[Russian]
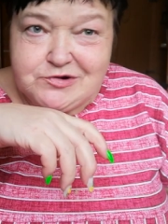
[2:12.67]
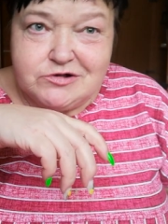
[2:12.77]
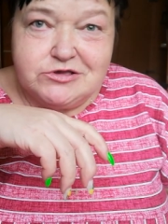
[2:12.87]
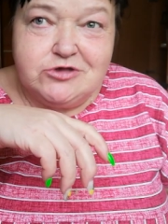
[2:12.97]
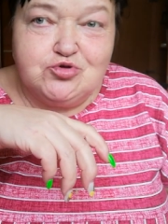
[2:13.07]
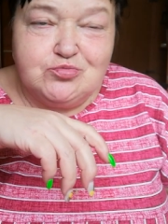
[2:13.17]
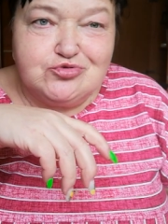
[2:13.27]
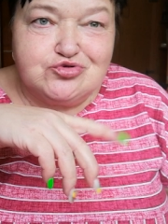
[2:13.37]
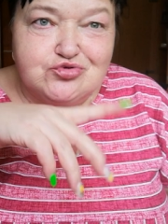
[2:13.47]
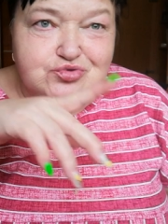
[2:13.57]
Как я
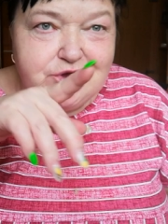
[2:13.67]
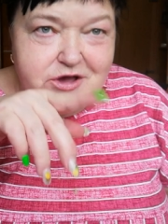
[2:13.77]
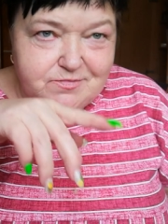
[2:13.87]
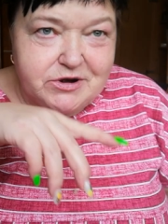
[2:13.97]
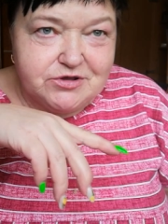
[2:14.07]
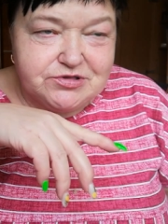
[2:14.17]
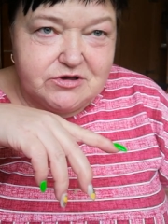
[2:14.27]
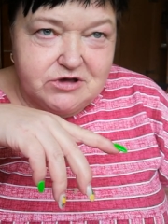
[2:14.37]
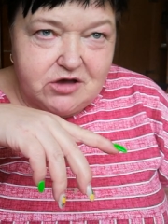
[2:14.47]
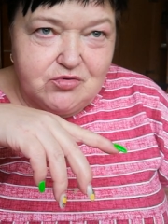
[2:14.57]
думал, туда и
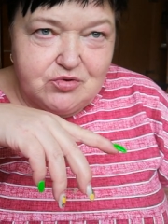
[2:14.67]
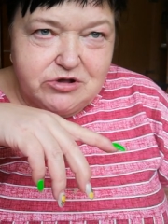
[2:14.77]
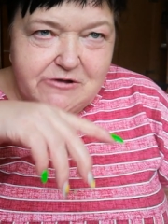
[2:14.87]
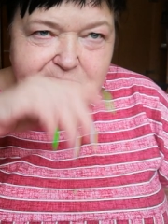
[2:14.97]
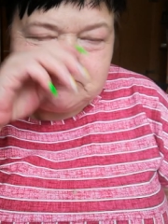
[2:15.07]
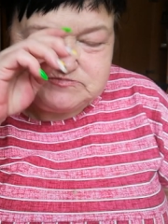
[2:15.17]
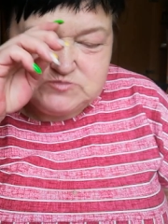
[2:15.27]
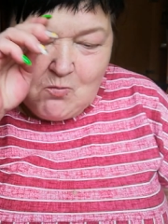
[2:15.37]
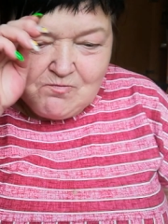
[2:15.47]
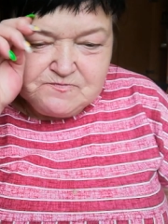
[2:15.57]
обратно. Какое?
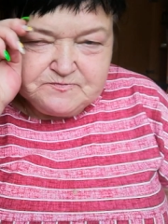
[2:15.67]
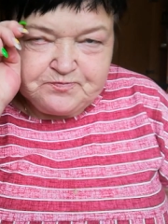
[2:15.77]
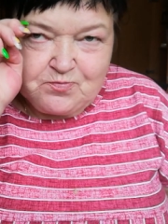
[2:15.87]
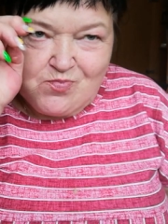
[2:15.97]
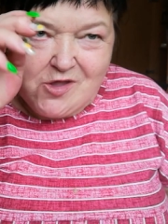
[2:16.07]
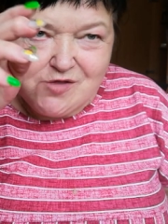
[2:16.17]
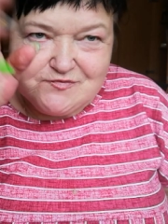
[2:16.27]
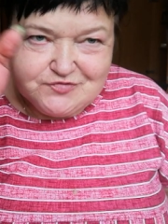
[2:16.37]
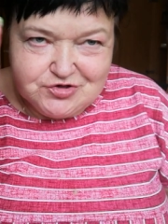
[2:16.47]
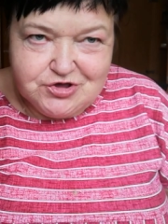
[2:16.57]

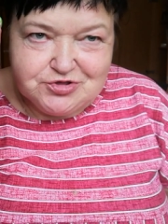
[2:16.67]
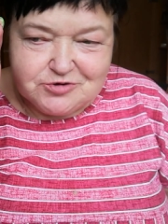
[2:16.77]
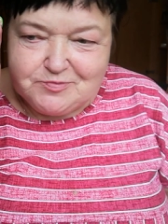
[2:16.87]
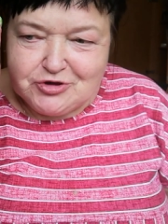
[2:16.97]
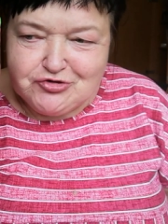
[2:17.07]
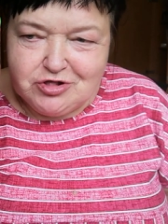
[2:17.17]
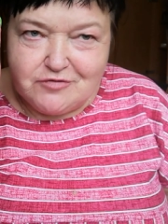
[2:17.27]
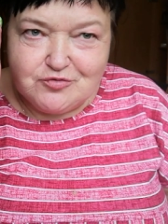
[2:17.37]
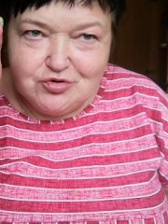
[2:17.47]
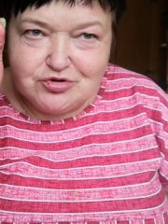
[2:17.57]
В центр
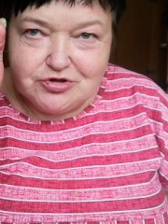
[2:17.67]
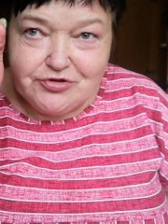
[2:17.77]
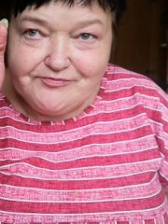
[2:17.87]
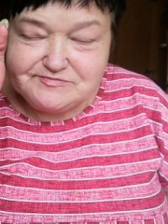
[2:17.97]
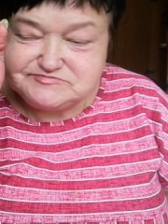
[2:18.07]
пошла, в город